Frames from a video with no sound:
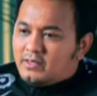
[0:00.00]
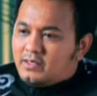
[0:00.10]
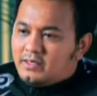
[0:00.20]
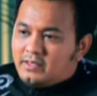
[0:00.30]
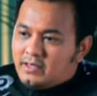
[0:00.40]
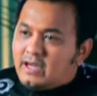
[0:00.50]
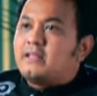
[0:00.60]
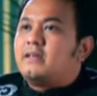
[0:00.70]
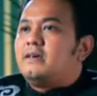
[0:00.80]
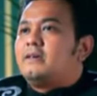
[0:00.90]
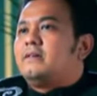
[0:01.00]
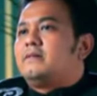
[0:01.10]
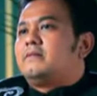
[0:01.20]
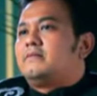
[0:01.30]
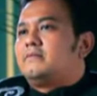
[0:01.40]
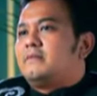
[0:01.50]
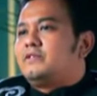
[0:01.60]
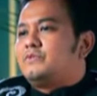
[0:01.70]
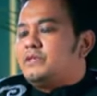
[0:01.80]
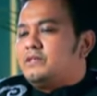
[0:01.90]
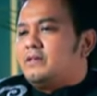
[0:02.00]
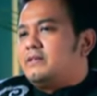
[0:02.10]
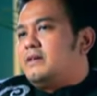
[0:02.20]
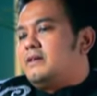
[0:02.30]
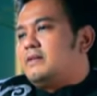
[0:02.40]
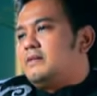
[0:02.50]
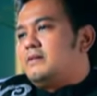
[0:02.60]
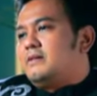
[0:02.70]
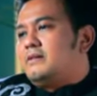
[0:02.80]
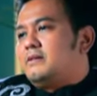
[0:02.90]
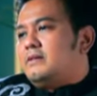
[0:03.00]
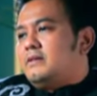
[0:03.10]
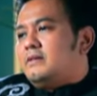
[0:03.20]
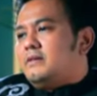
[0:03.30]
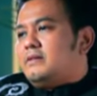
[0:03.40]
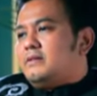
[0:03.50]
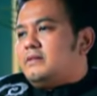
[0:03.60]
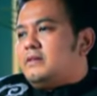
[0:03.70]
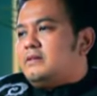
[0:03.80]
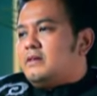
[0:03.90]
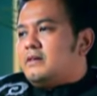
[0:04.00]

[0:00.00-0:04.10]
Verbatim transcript: di Jakarta langsung hijrah ke Jakarta hijrah ke